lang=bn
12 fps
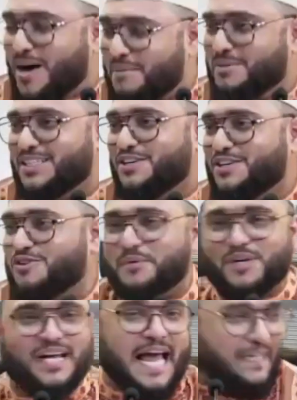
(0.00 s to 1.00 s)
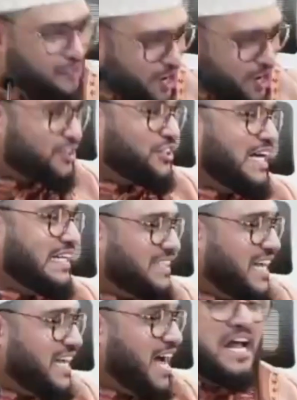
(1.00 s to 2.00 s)
উপরে এত অত্যাচার
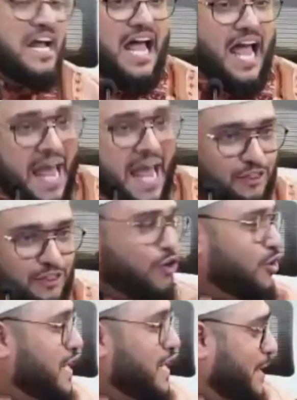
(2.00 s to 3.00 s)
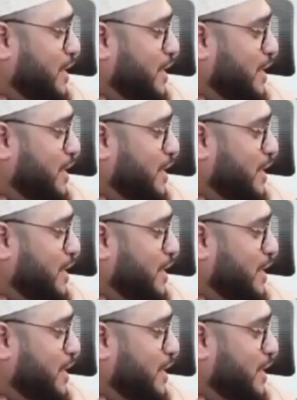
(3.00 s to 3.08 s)
এত নিপীড়ন